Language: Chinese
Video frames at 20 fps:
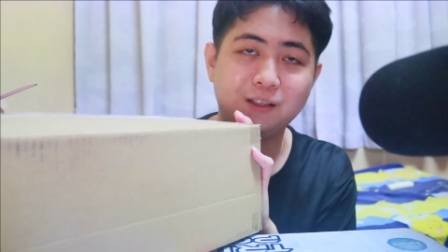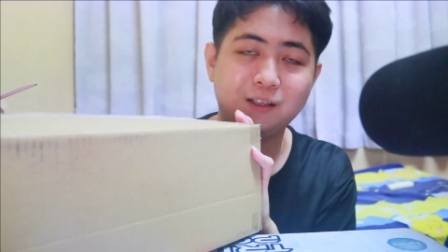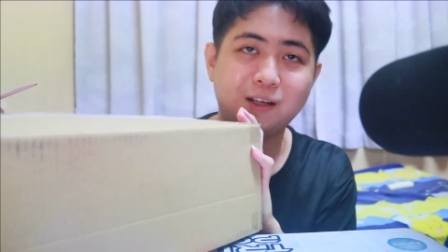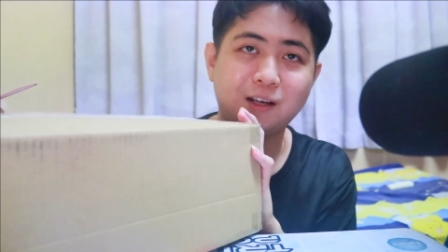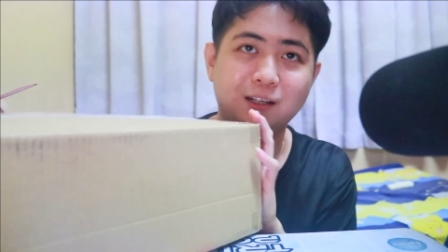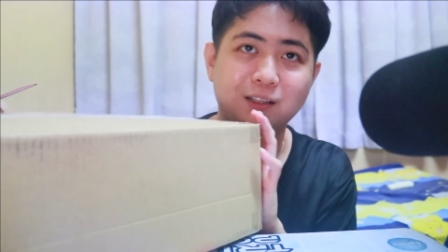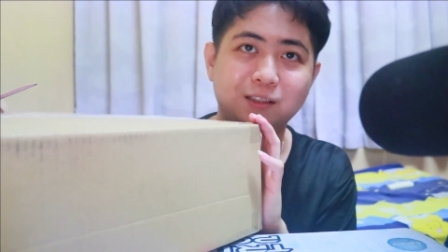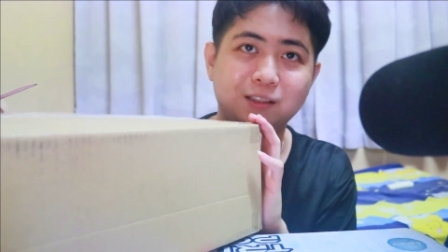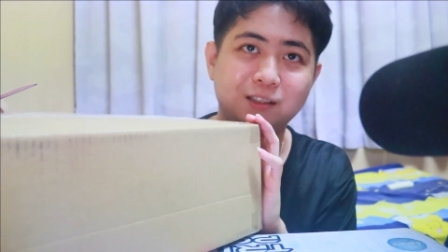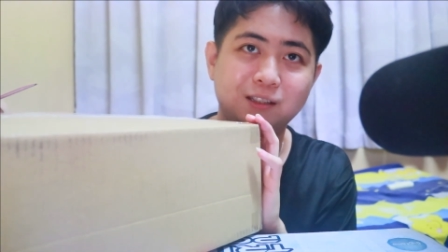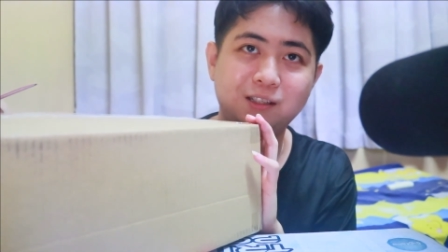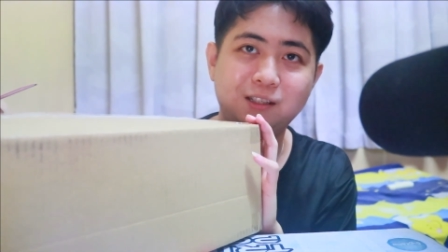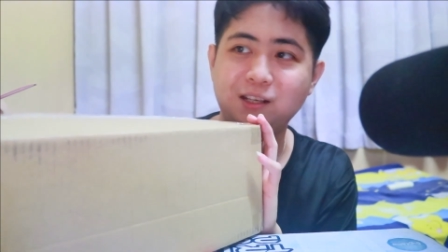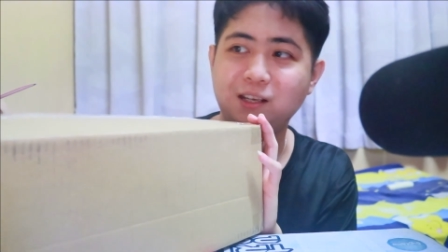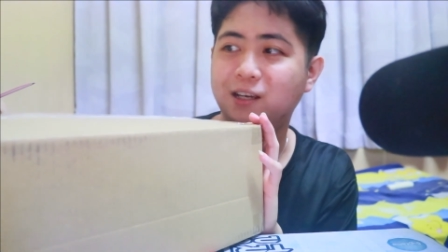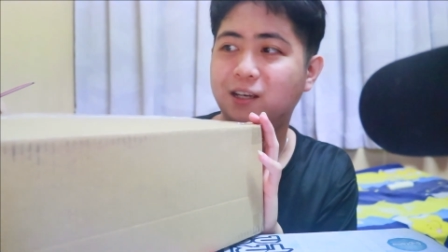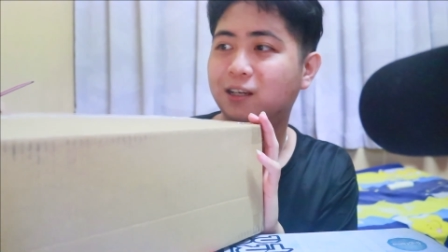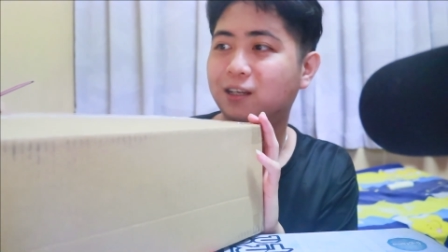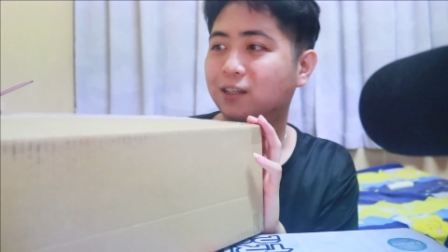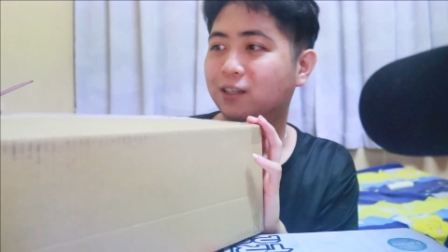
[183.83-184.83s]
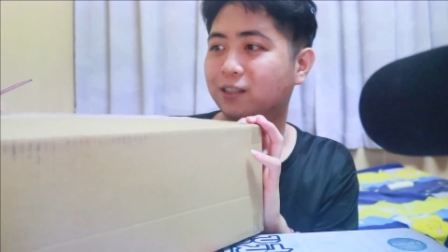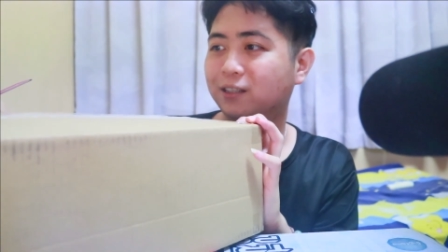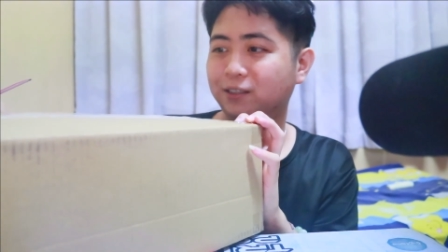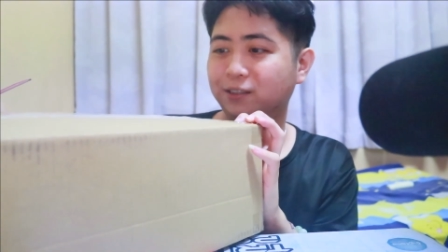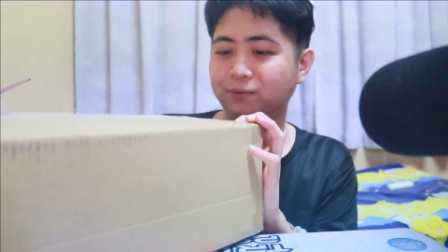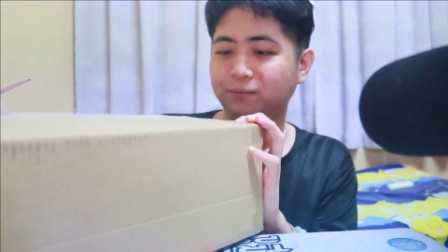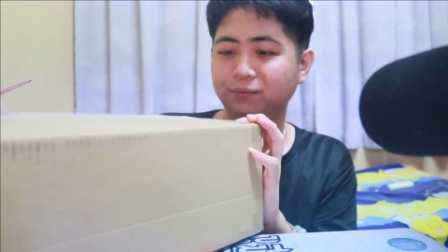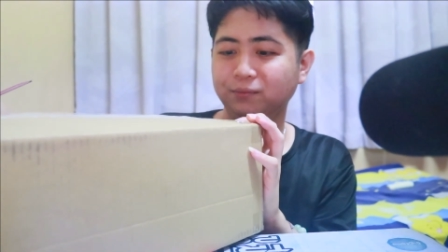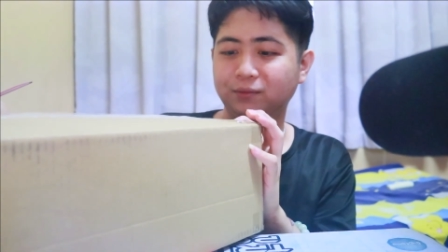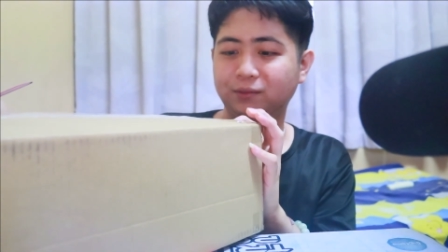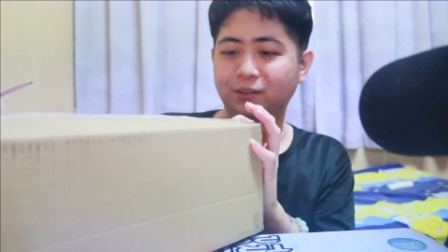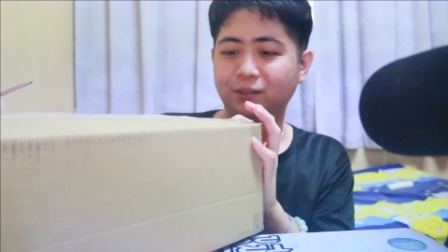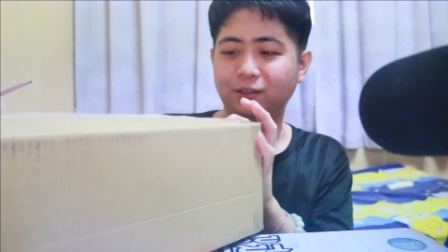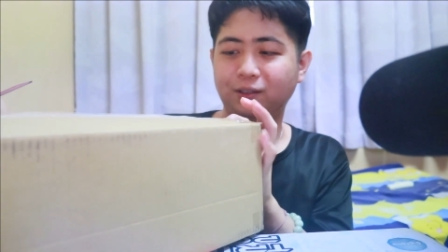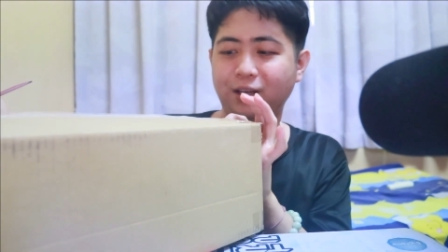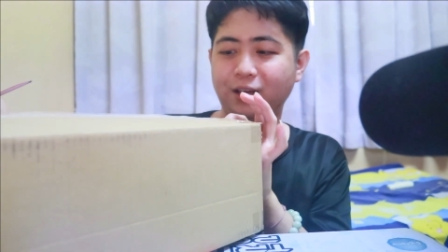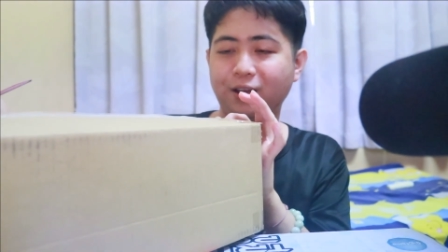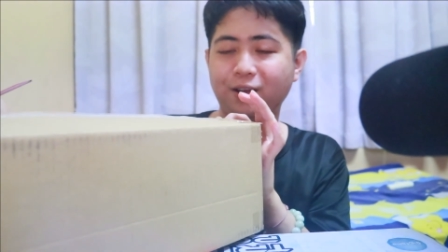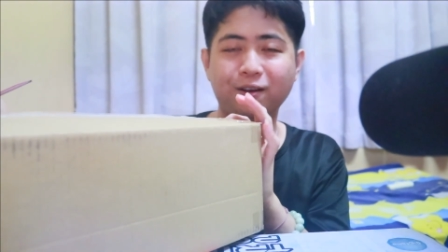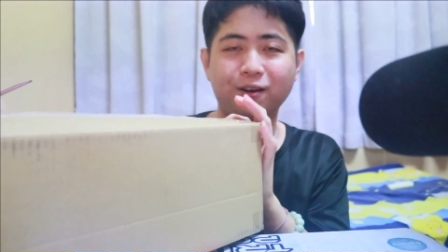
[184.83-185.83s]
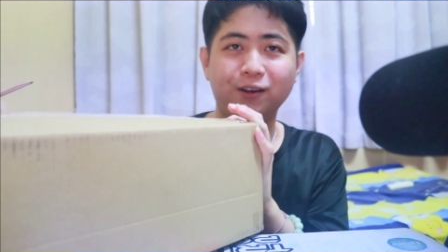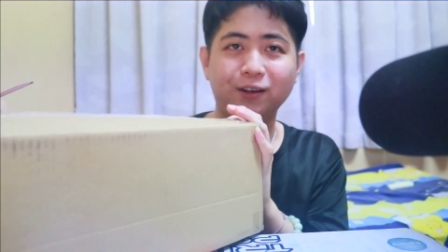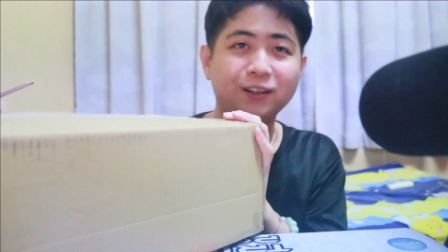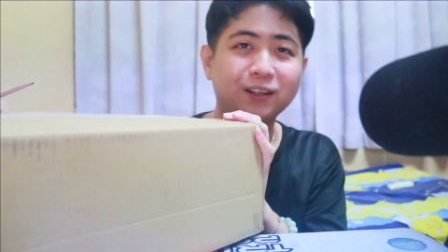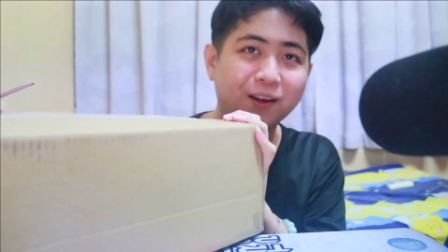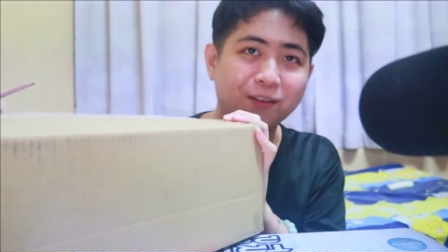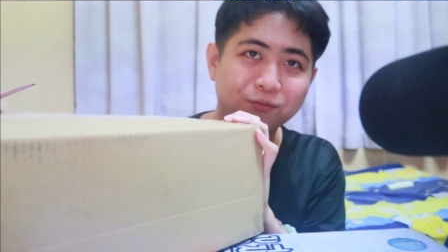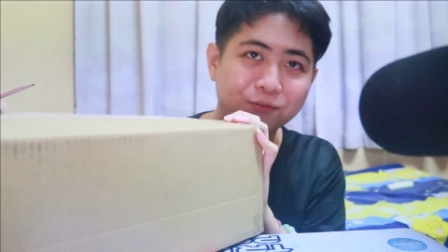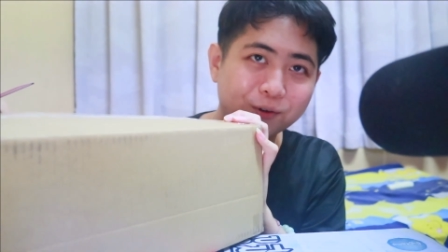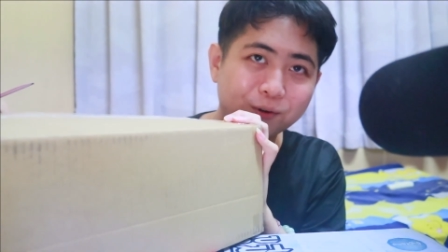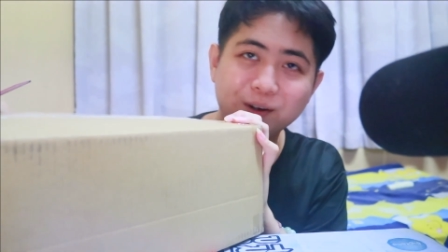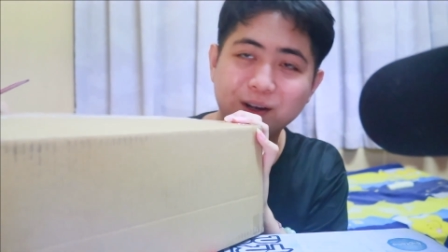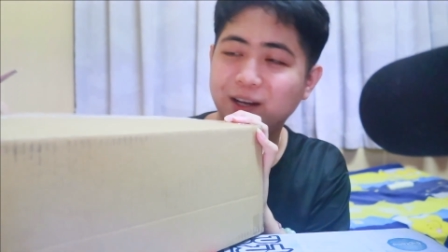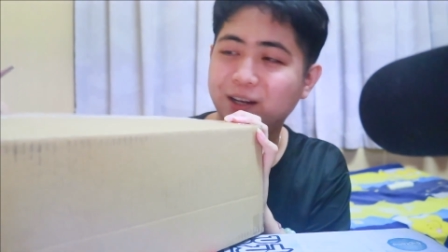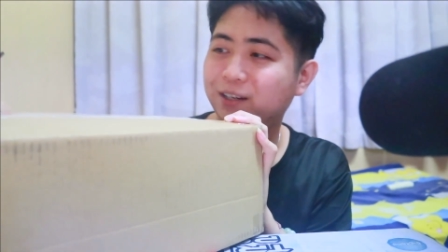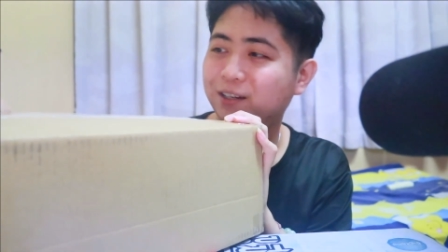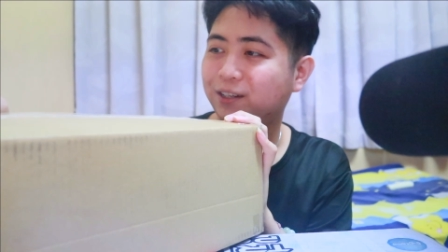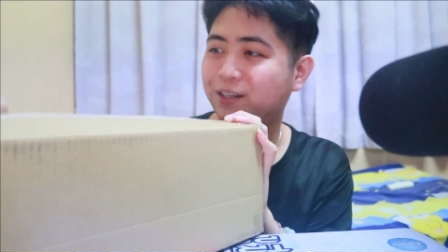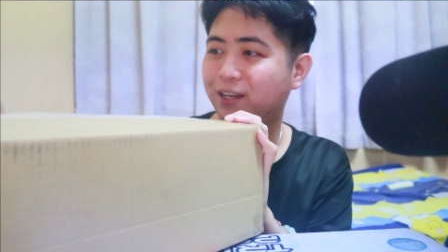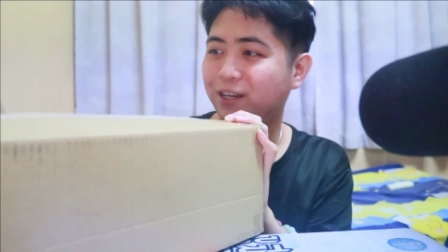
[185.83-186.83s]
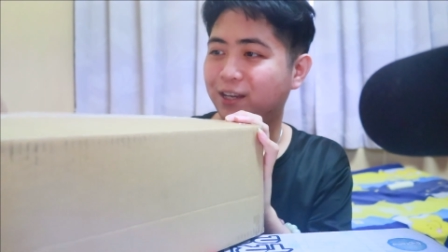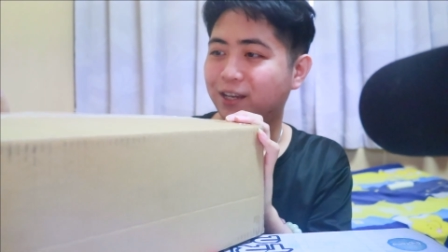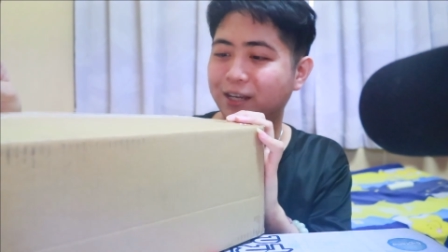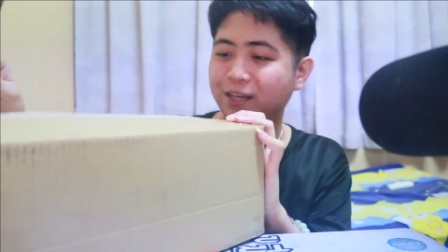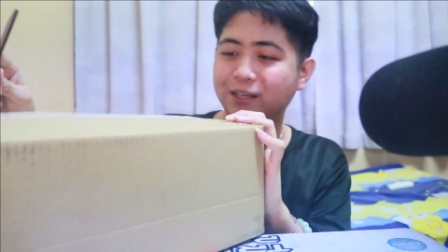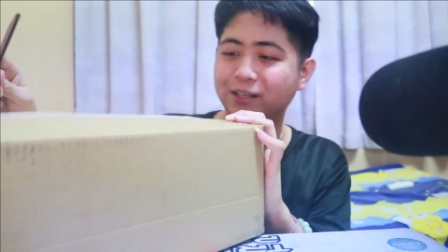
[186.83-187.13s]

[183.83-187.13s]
感谢，OK，很感动啊，OK，